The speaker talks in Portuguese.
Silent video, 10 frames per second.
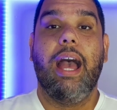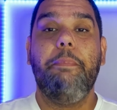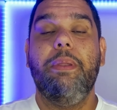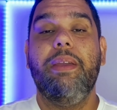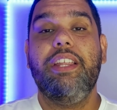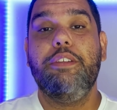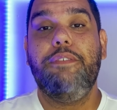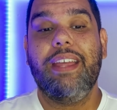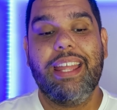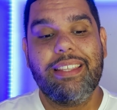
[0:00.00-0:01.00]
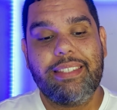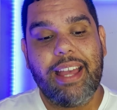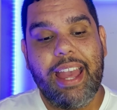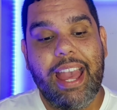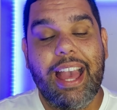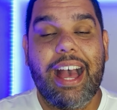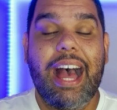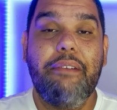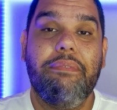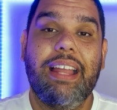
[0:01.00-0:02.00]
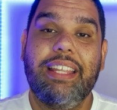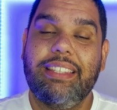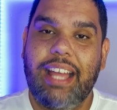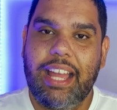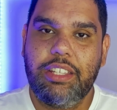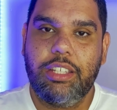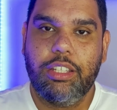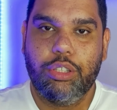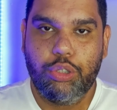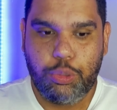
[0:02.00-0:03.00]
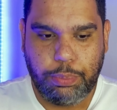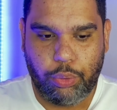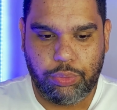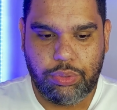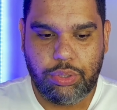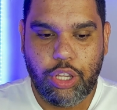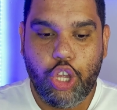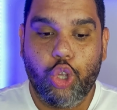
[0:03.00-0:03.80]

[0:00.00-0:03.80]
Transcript: A primeira diferença é a validade dos pontos.